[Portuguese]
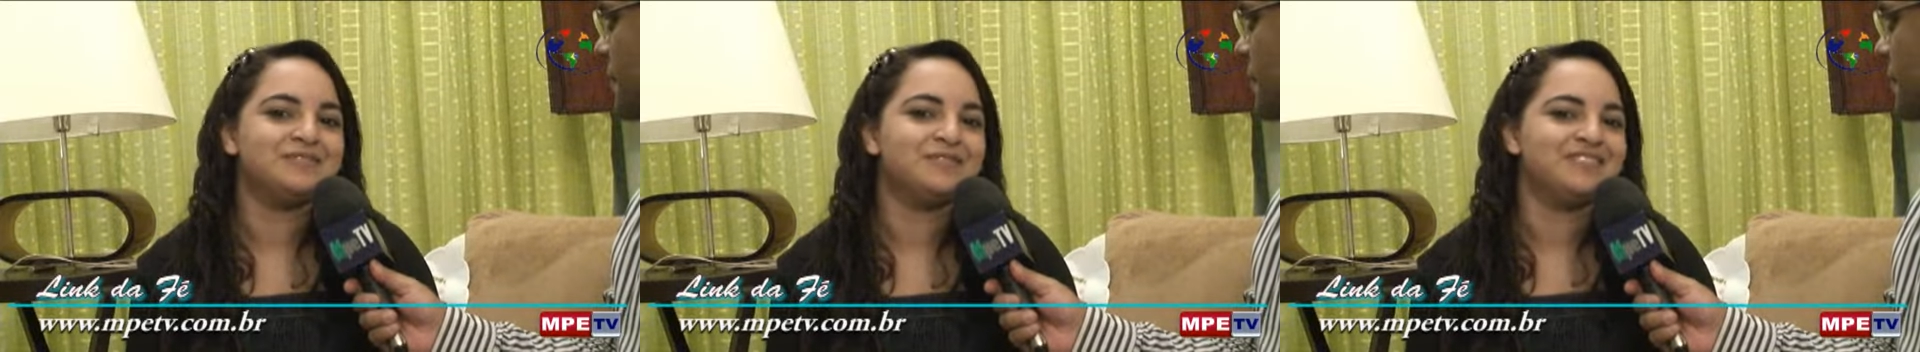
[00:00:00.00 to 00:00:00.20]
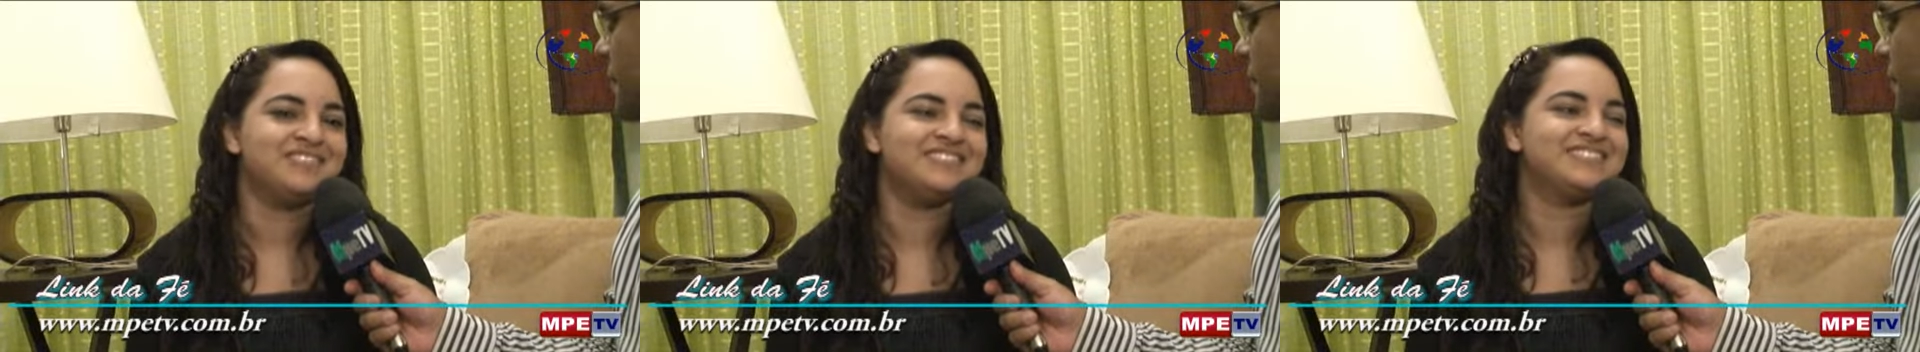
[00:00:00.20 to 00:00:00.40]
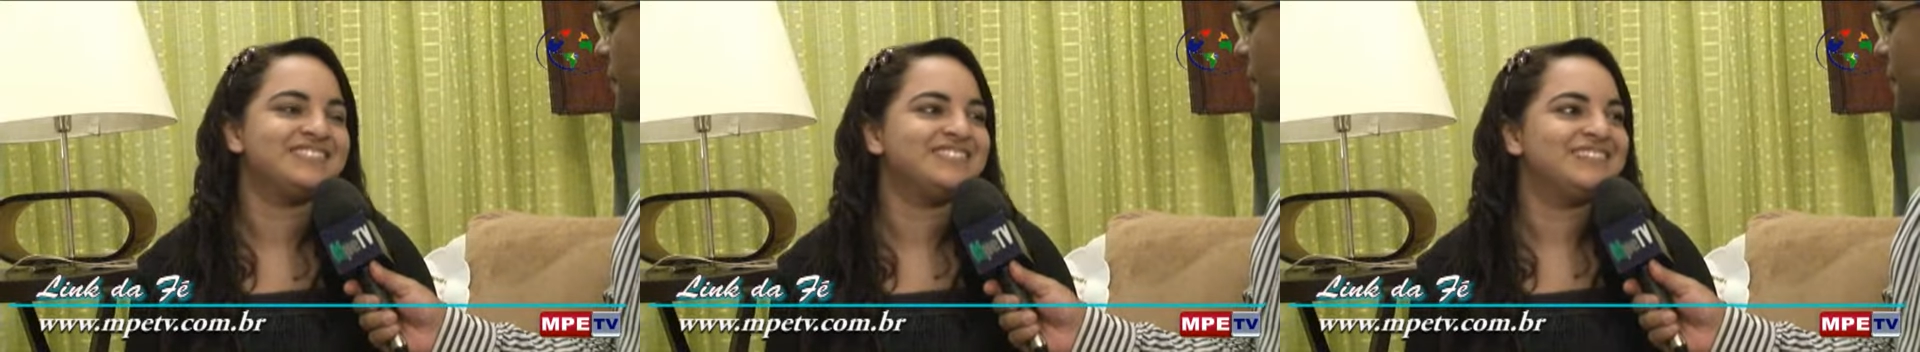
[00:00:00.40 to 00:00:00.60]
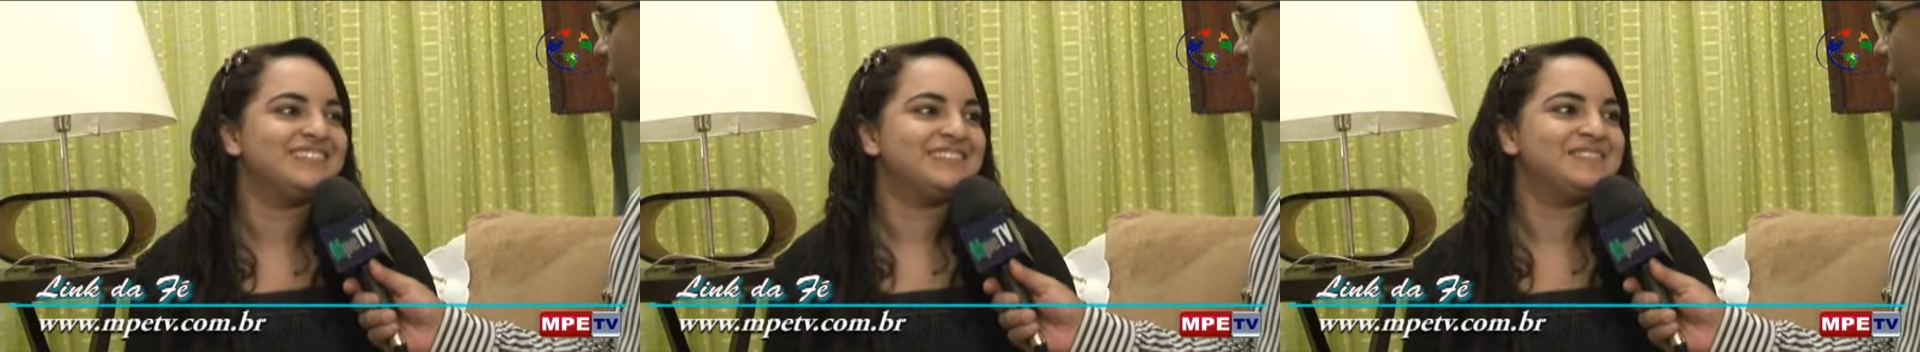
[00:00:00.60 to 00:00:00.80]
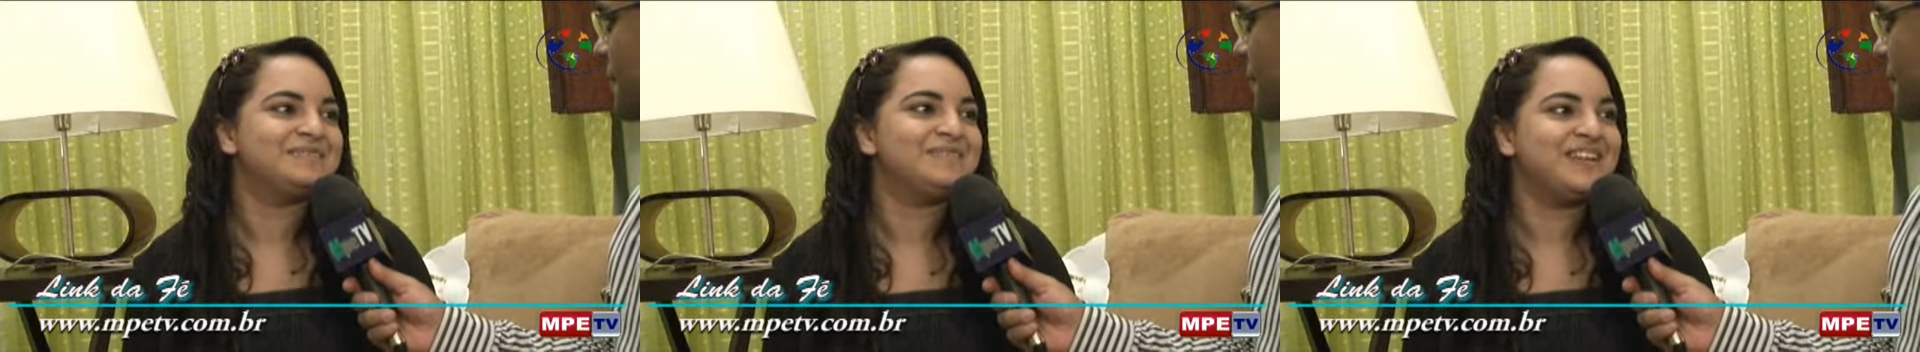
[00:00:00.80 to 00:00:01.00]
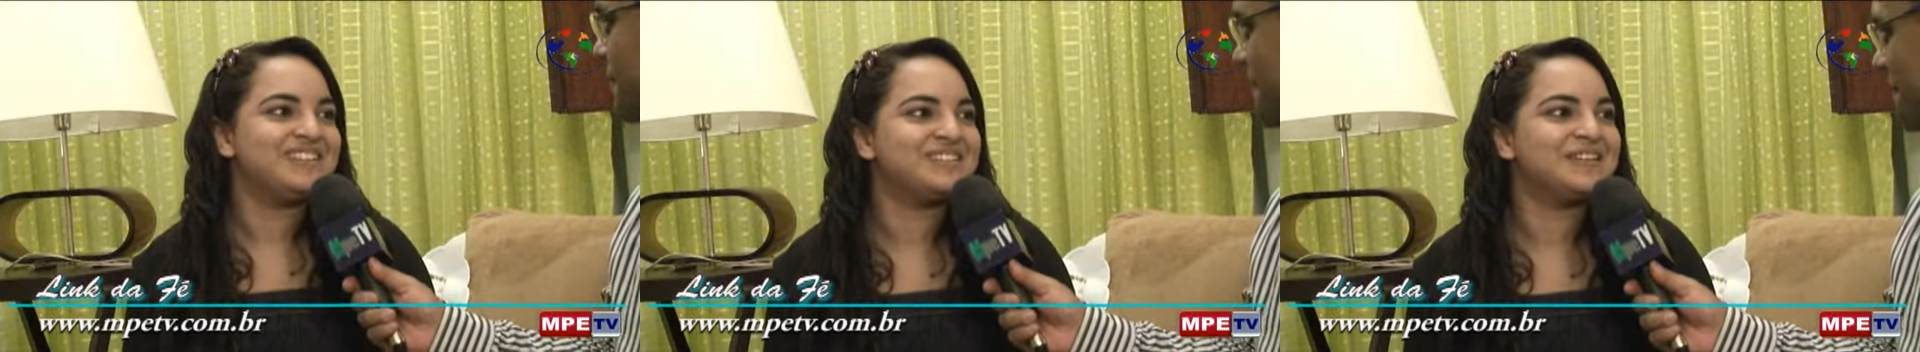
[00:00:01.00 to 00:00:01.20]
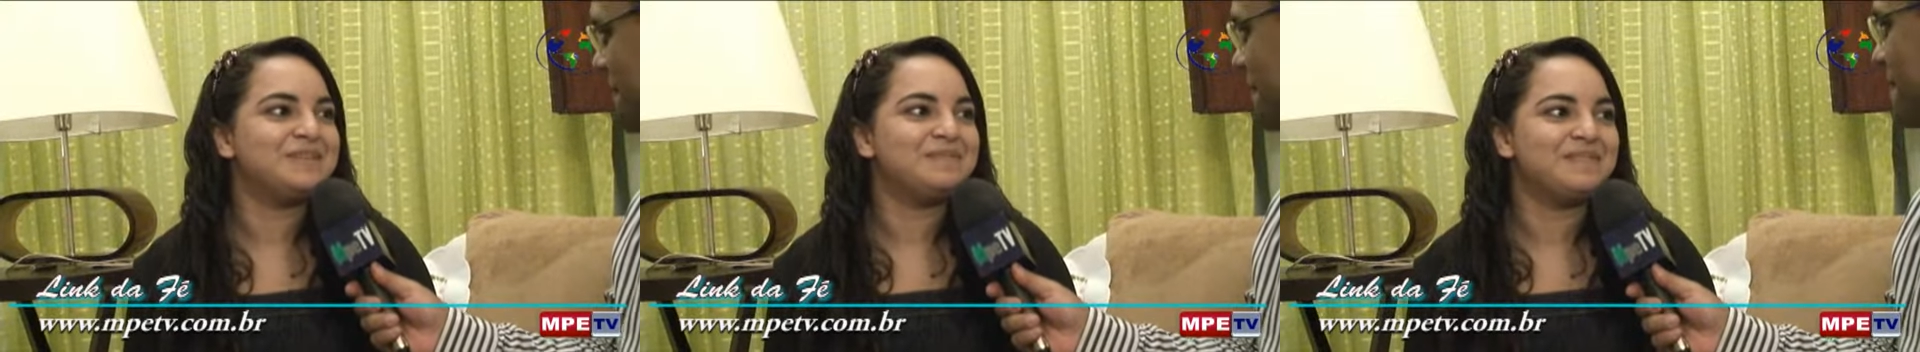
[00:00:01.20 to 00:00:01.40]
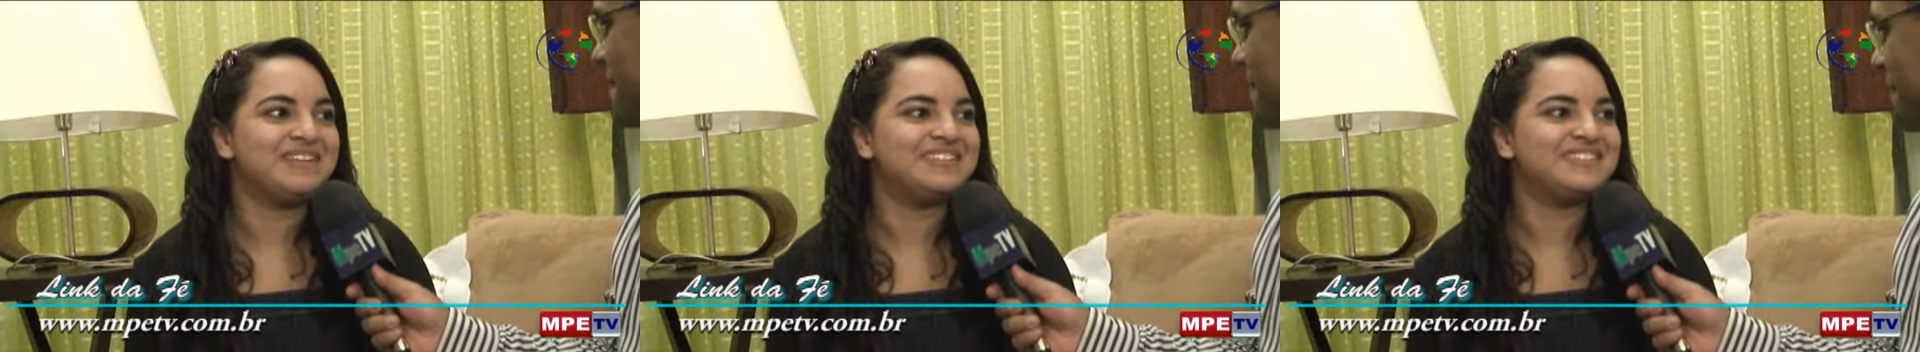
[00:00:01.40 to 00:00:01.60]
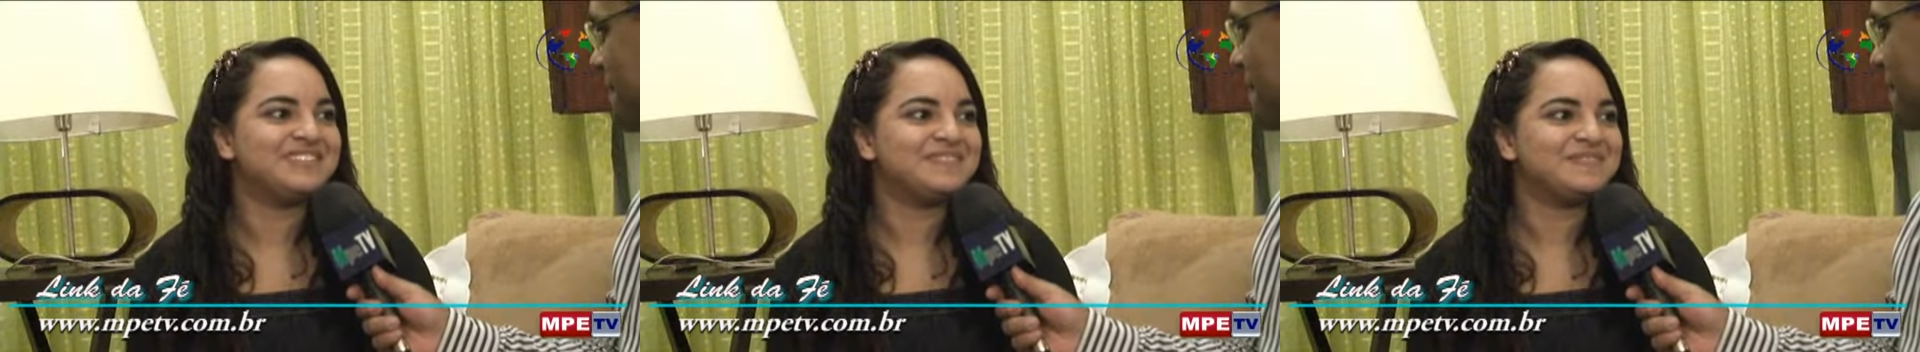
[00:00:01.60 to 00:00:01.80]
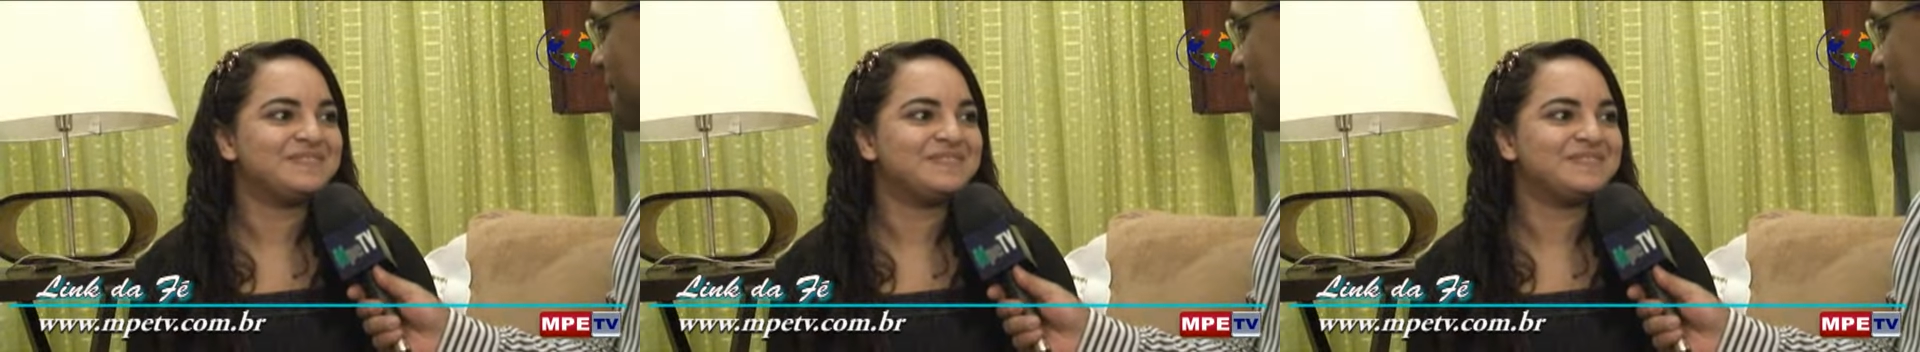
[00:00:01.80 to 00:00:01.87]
nós. Prazer imenso.